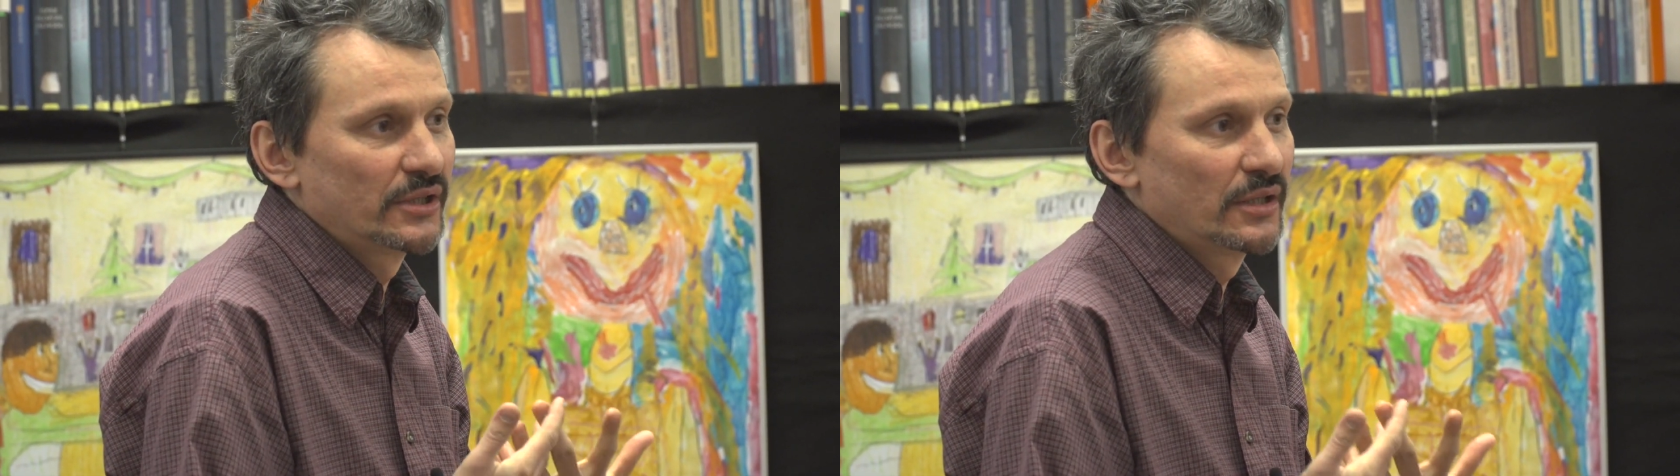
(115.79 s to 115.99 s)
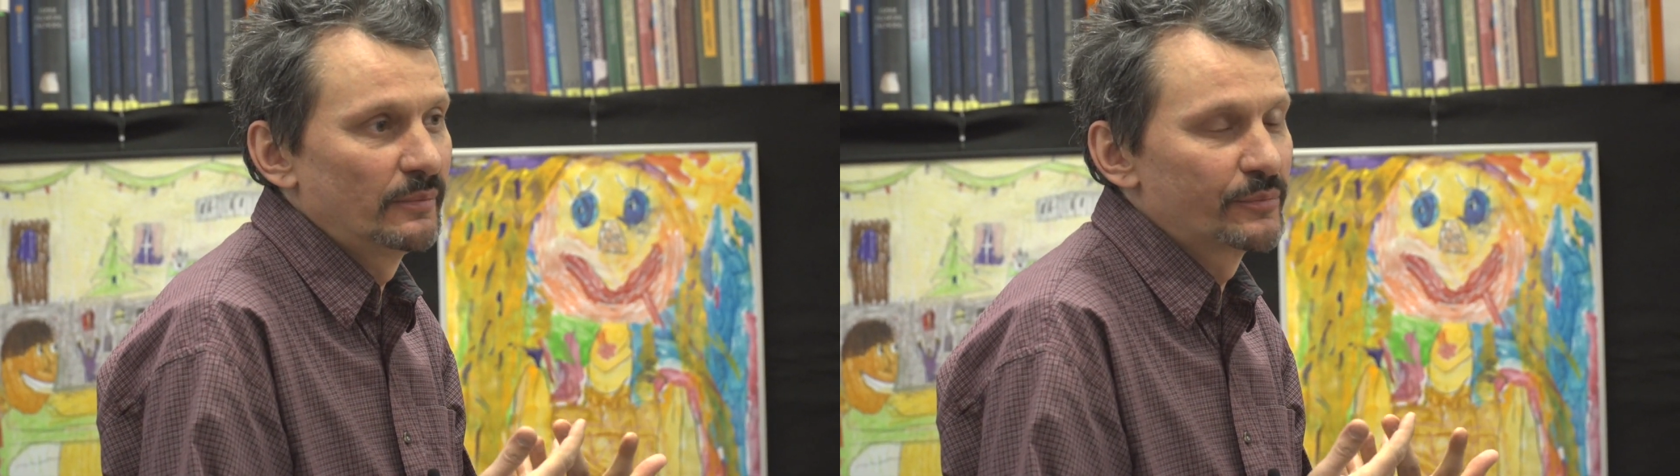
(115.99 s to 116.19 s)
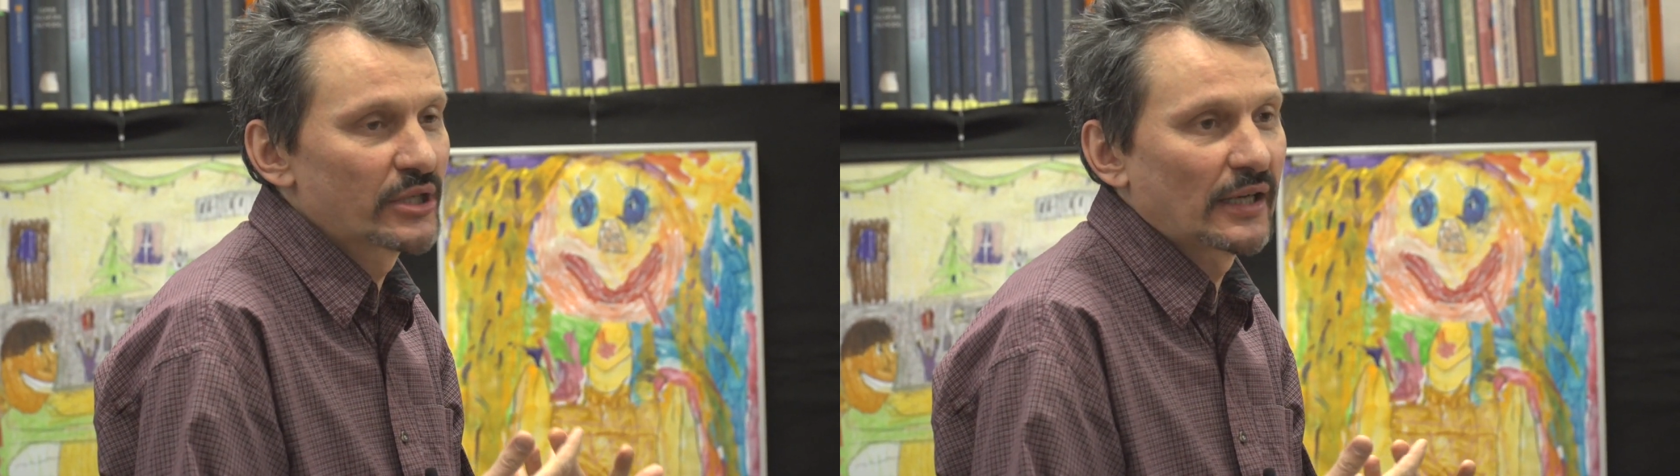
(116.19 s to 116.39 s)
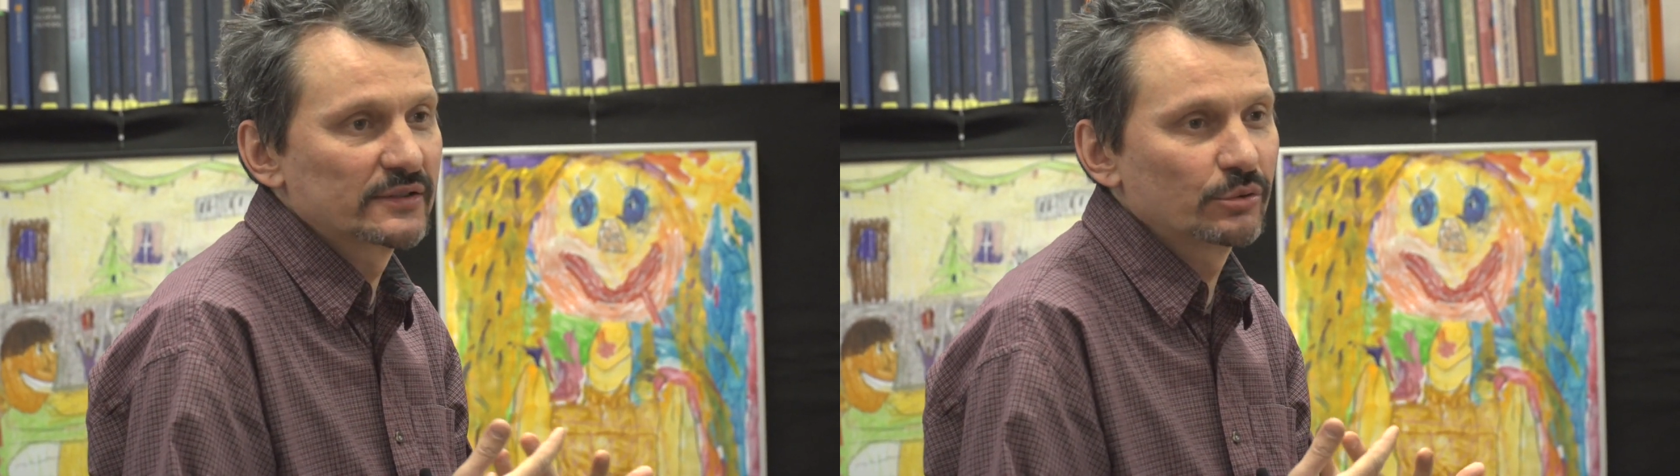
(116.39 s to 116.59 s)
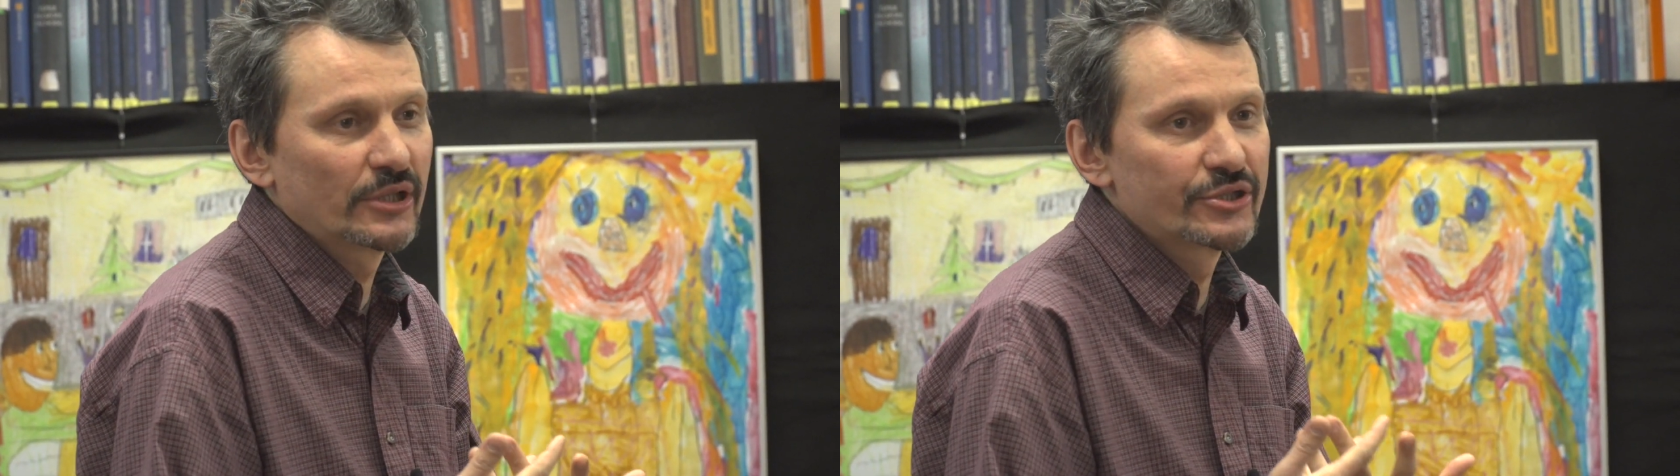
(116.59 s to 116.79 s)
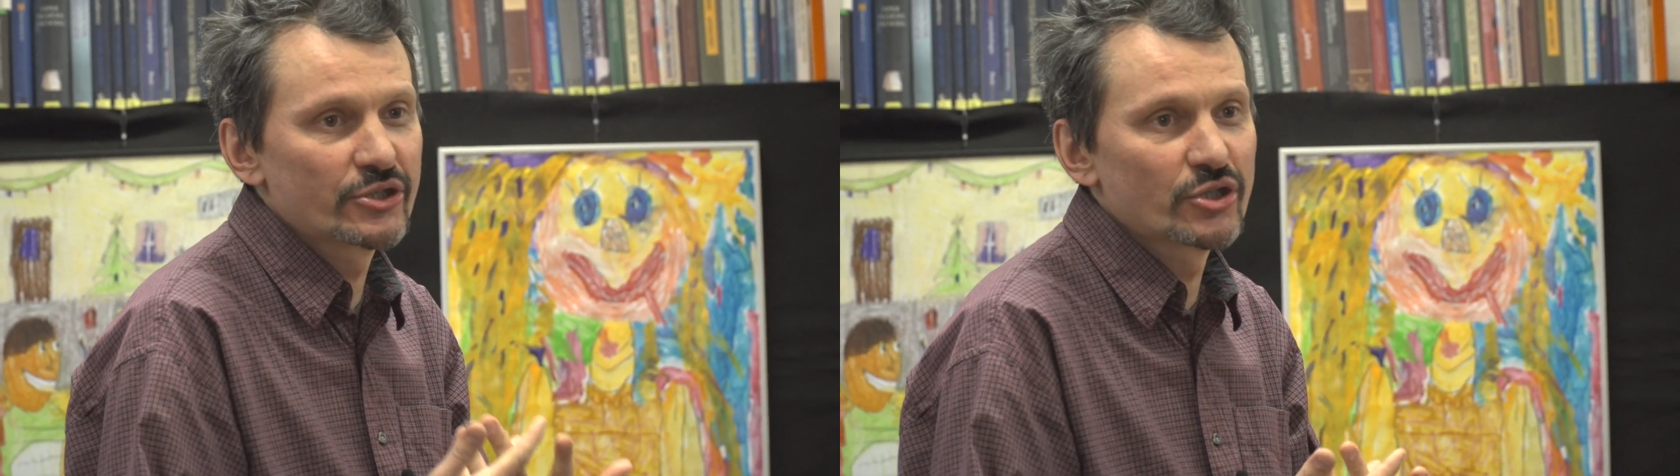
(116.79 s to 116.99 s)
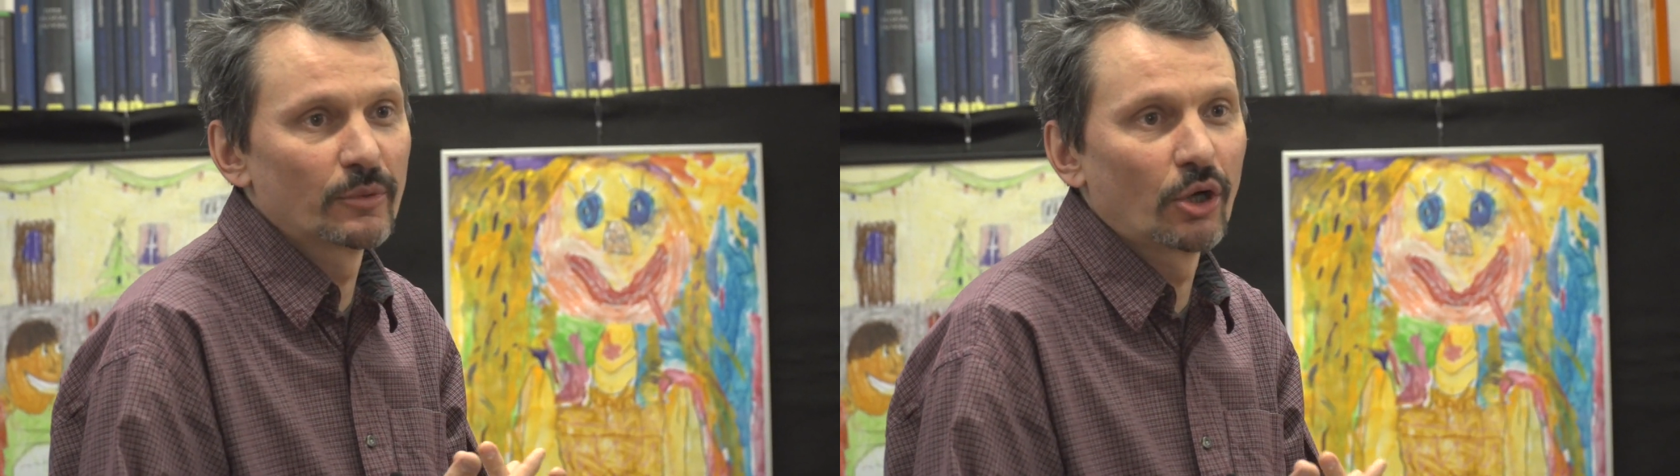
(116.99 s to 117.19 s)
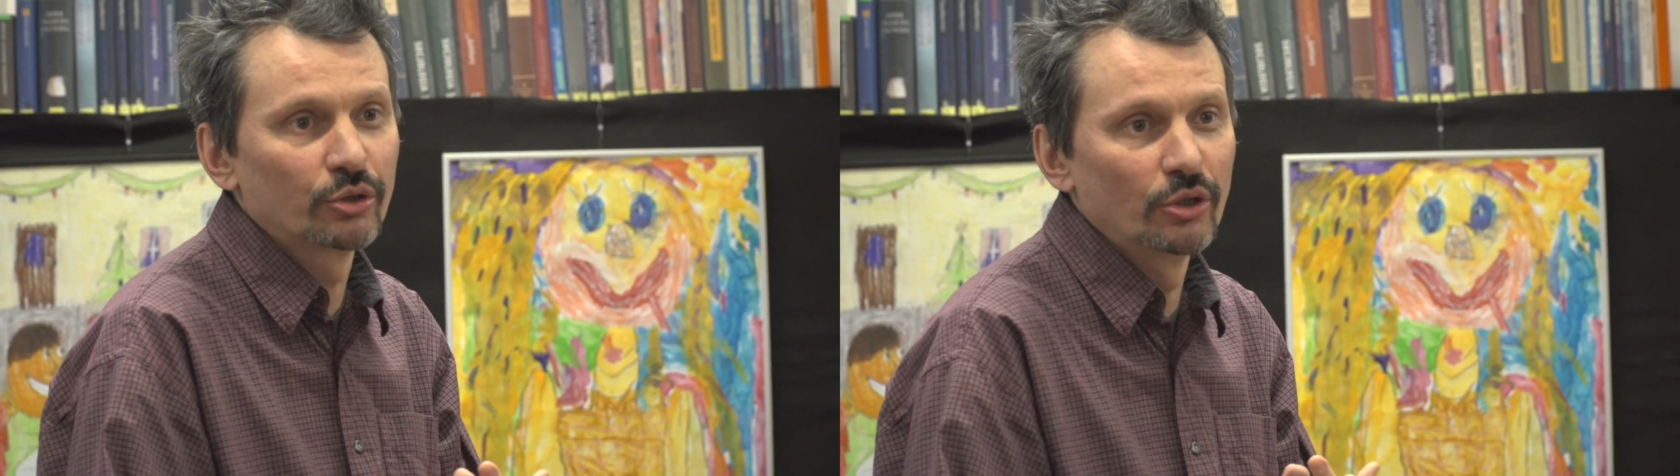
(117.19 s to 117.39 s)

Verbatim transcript: nie przekazuję dzieciom